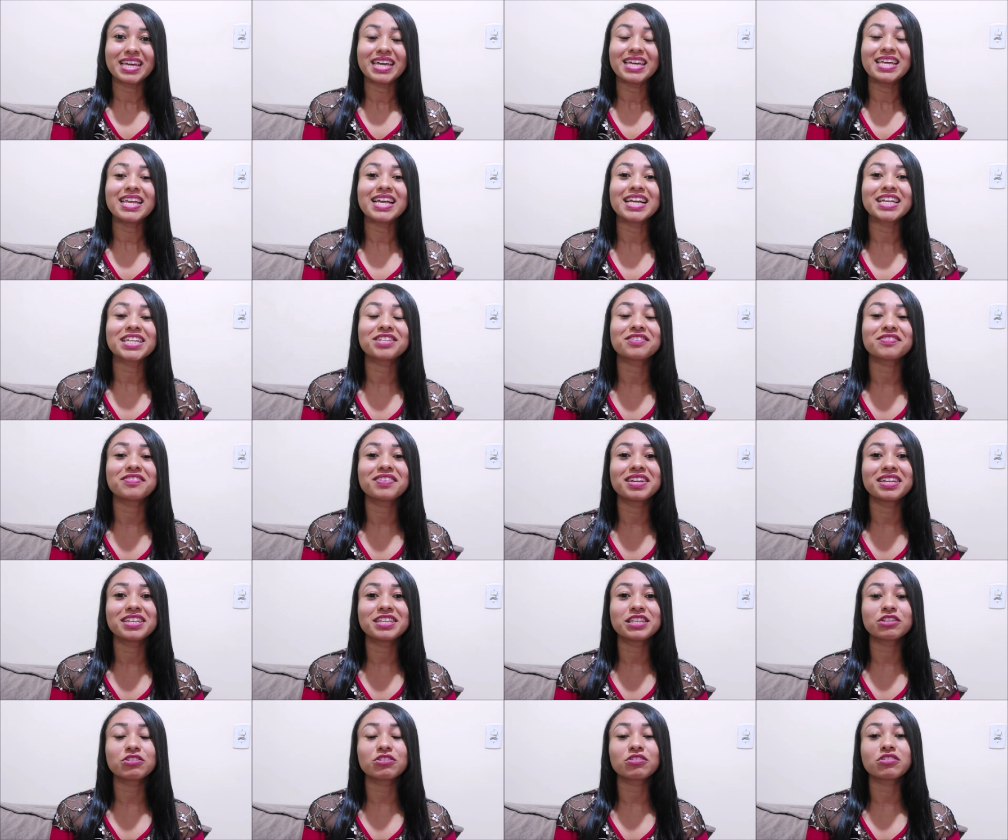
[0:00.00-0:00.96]
E às
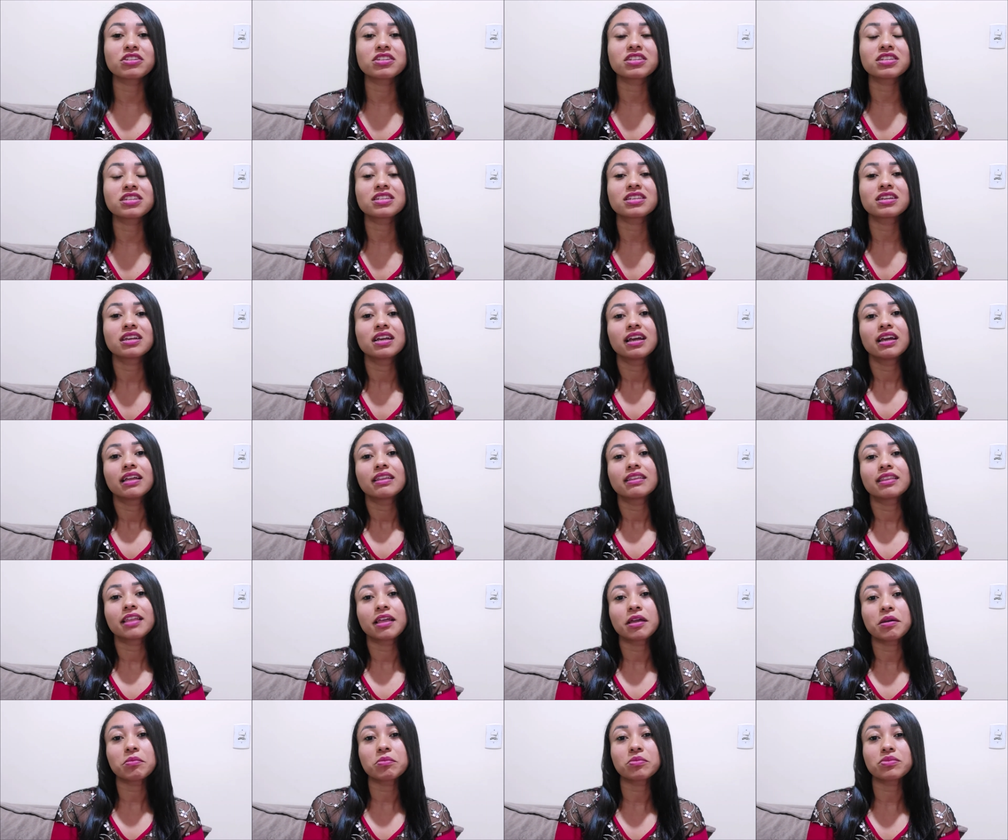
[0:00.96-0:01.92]
vezes nós
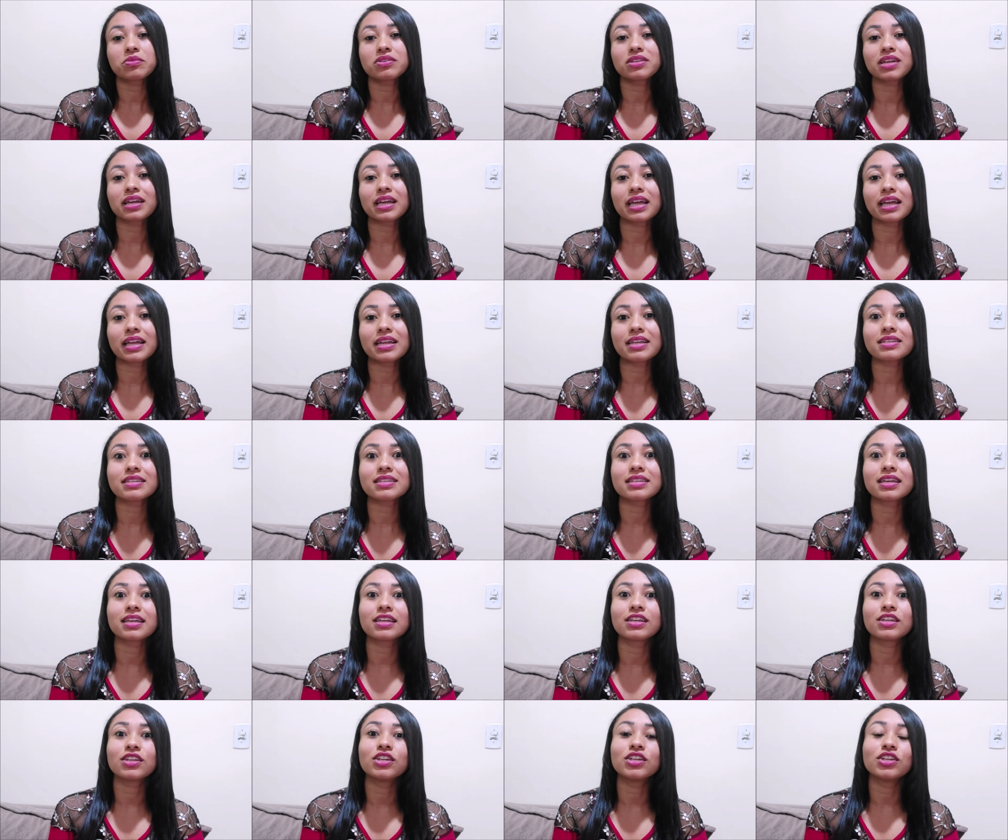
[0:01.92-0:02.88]
temos aquela
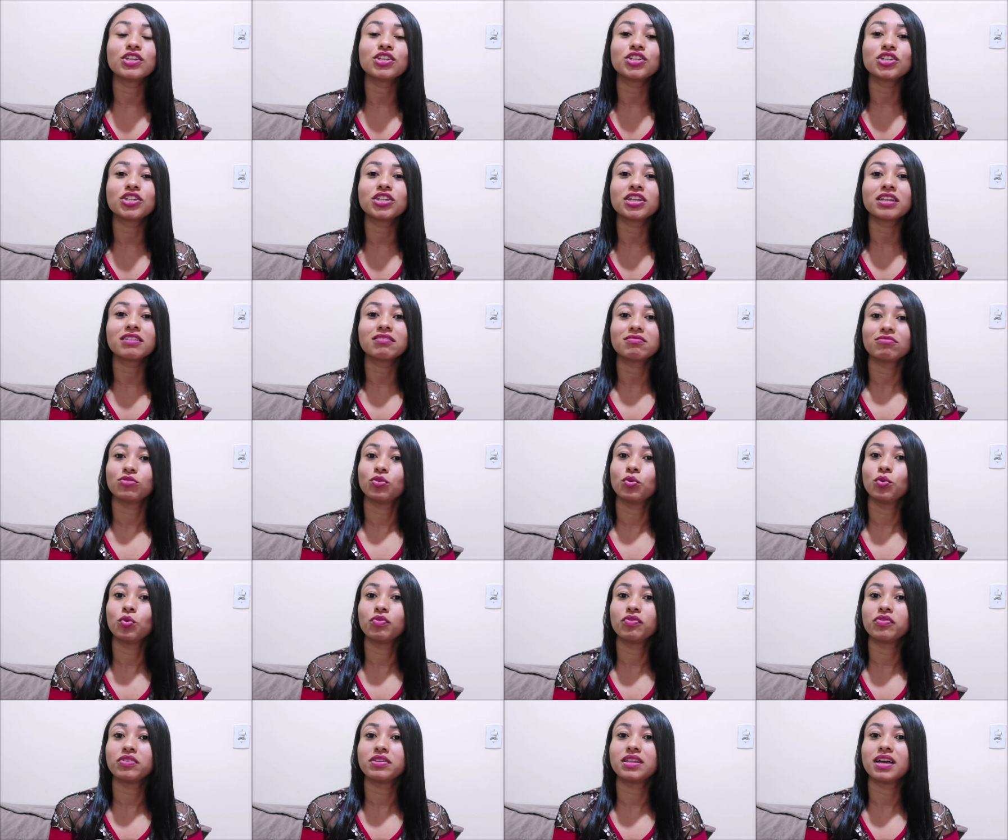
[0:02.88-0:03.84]
seguinte
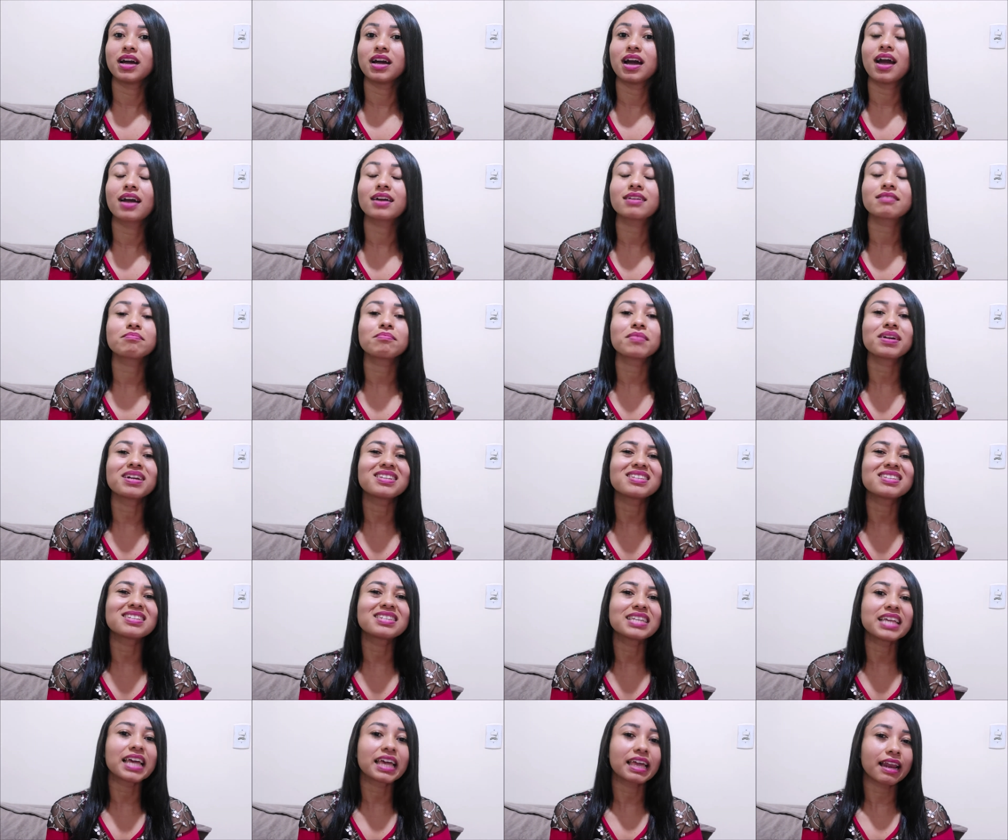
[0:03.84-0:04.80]
dúvida: mas
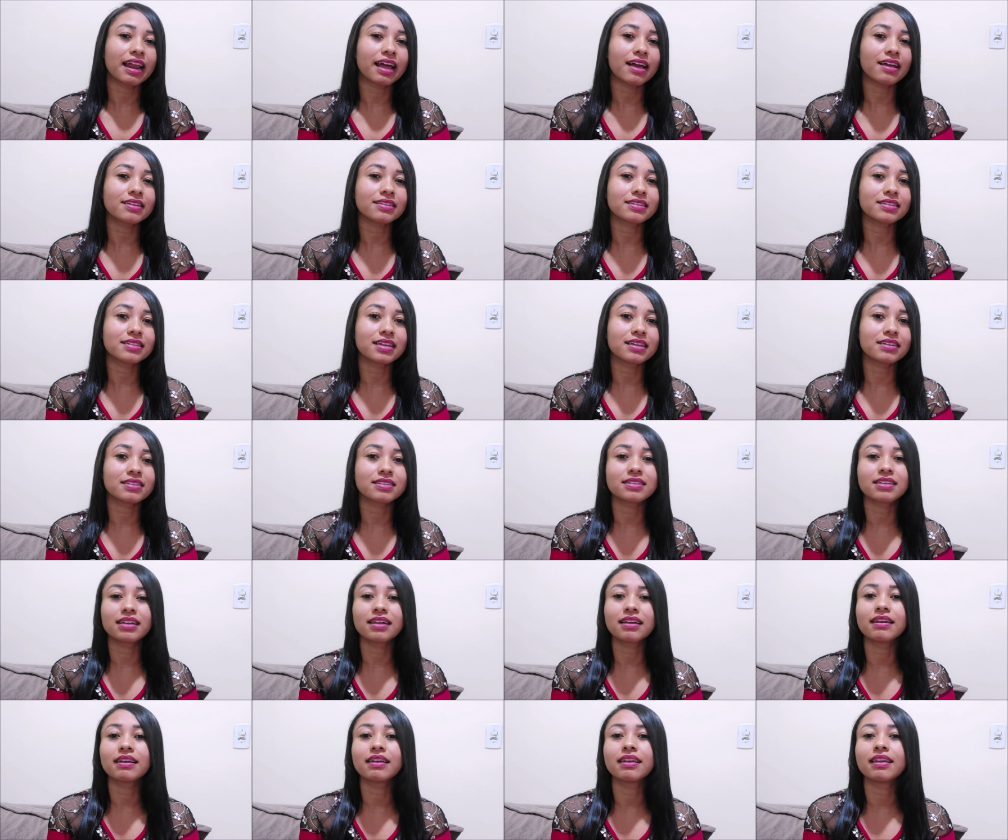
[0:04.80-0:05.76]
será se
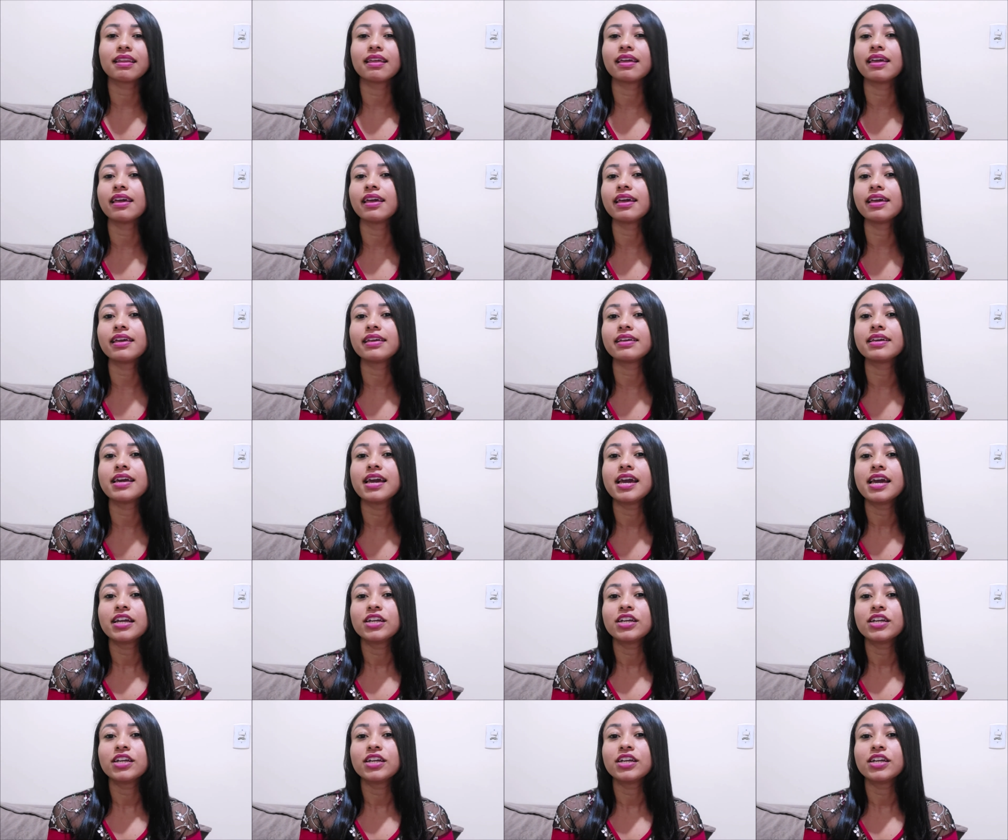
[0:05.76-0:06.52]
essa lei